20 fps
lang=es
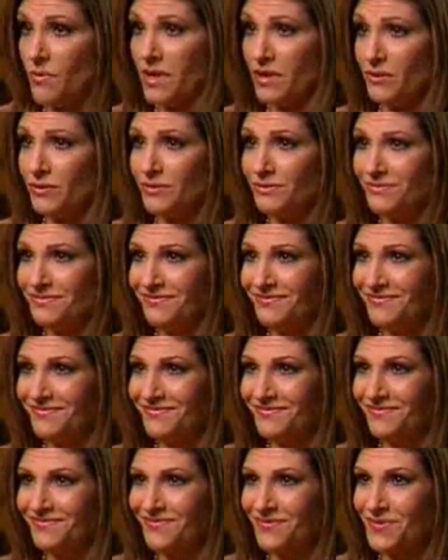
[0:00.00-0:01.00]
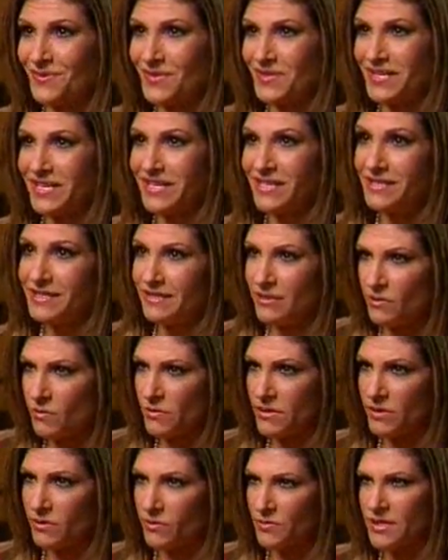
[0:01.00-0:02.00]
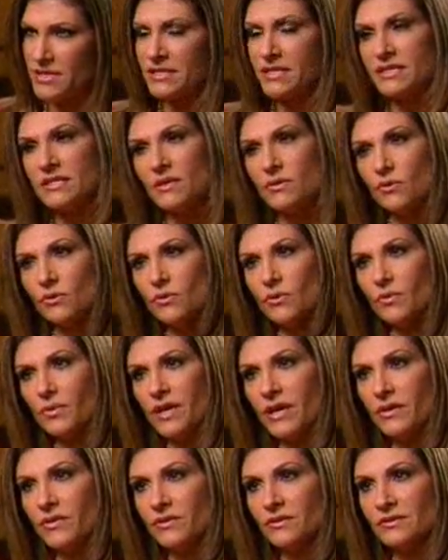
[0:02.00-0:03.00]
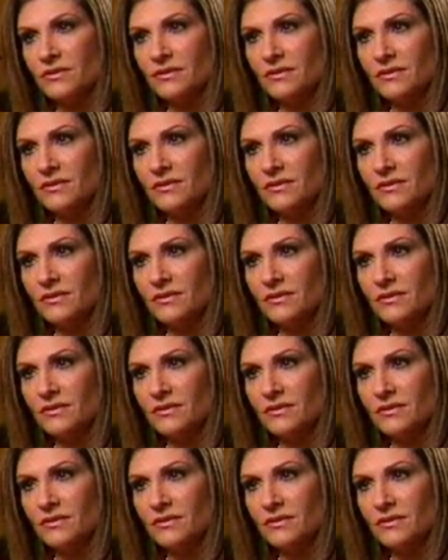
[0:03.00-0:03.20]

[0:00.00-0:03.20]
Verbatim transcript: humano. O sea, el ser humano pasa a segundo plano.